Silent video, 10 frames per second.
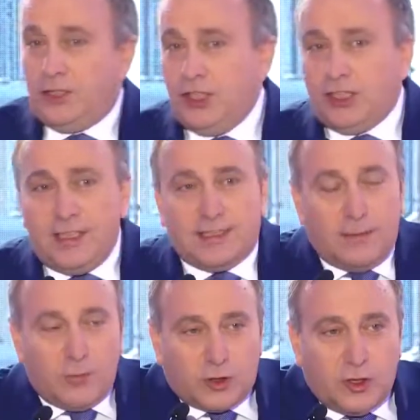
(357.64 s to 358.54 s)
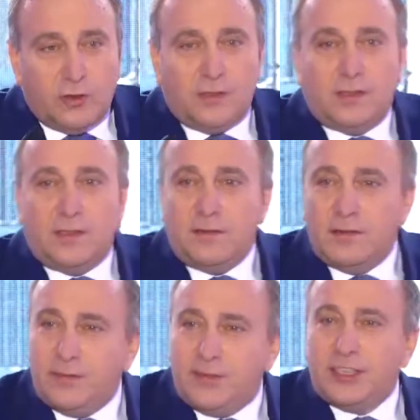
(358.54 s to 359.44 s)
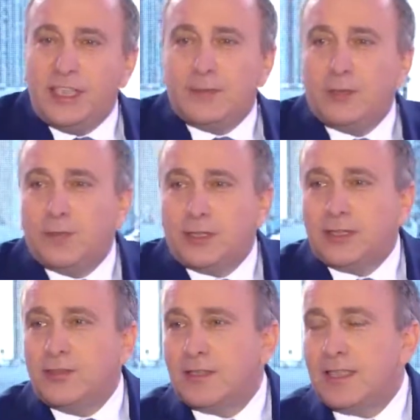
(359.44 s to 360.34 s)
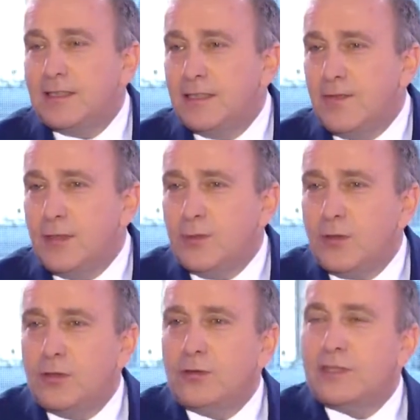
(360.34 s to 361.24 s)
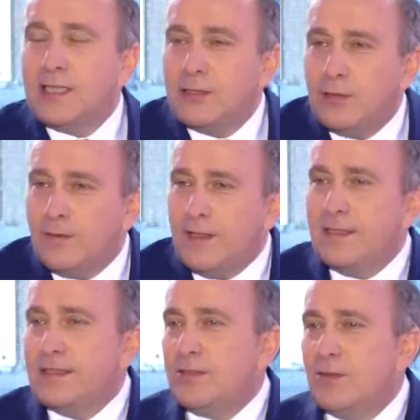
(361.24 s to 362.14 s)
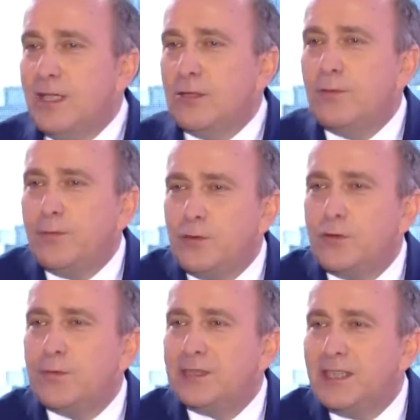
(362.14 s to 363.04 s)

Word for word: Dzisiaj samorządy, i widzieliśmy to przez te ostatnie 2,5 roku, traktowane są jako wróg,